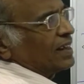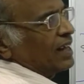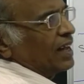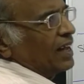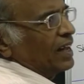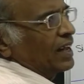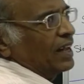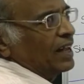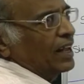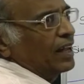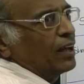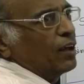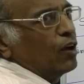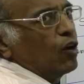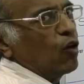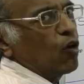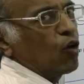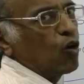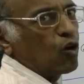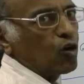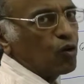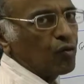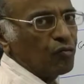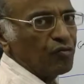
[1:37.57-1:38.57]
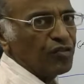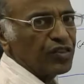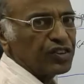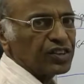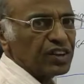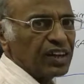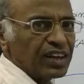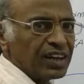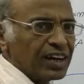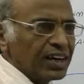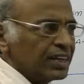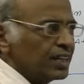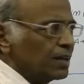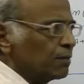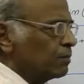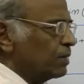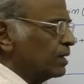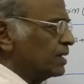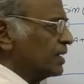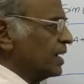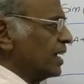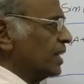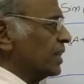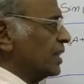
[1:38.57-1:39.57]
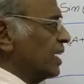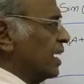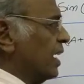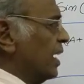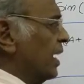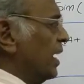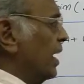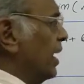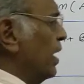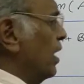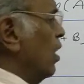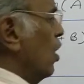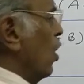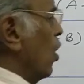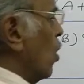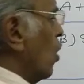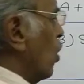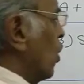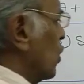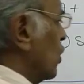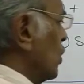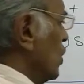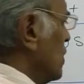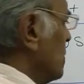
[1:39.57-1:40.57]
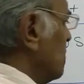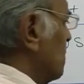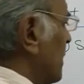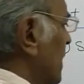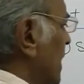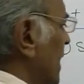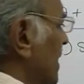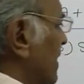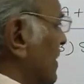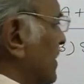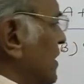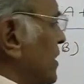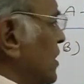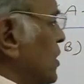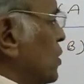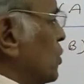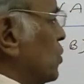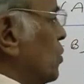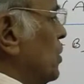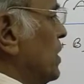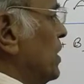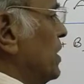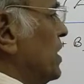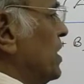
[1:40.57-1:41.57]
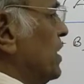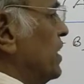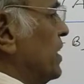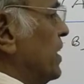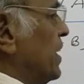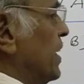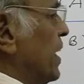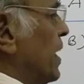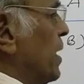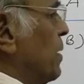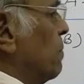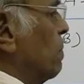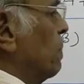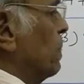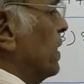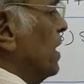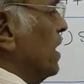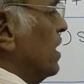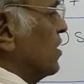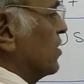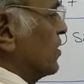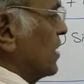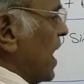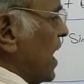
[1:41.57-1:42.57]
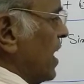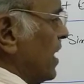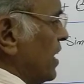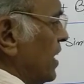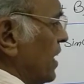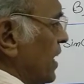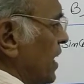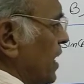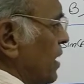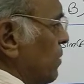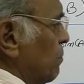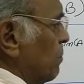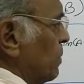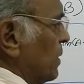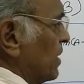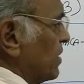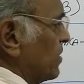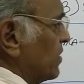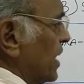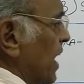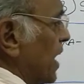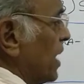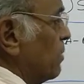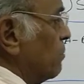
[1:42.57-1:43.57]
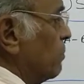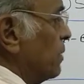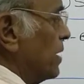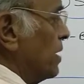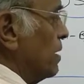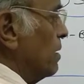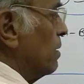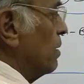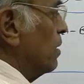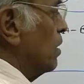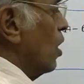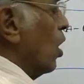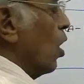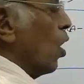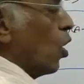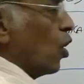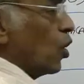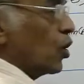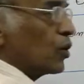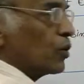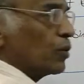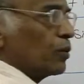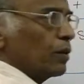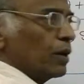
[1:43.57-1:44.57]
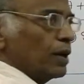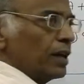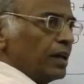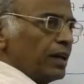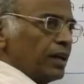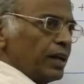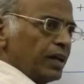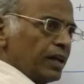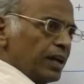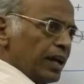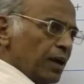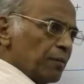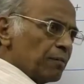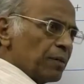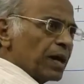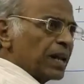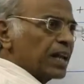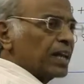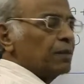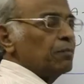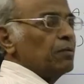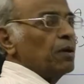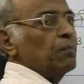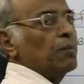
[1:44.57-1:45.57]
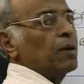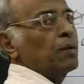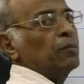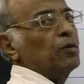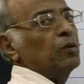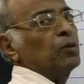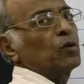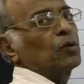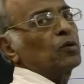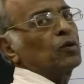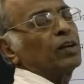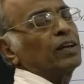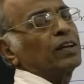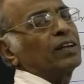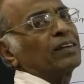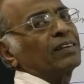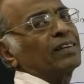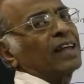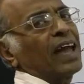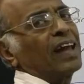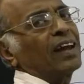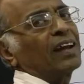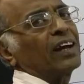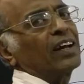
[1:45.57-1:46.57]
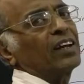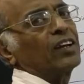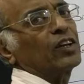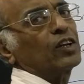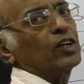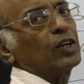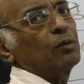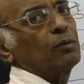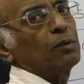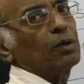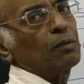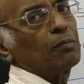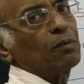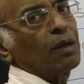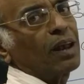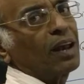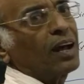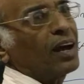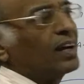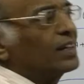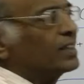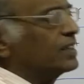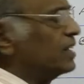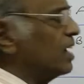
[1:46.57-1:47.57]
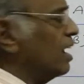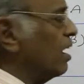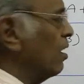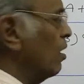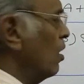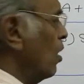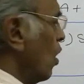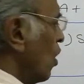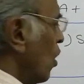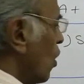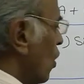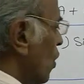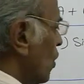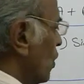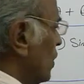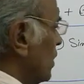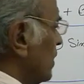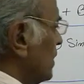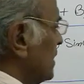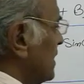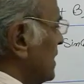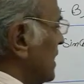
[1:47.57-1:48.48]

है और वितरण का नियम लग जाता है और इस प्रकार से इसको लिख देते हैं हम साइन ए प्लस साइन बी और ए माइनस बी पर भी उसने साइन का डिस्ट्रीब्यूटिव लगा दिया और लिख दिया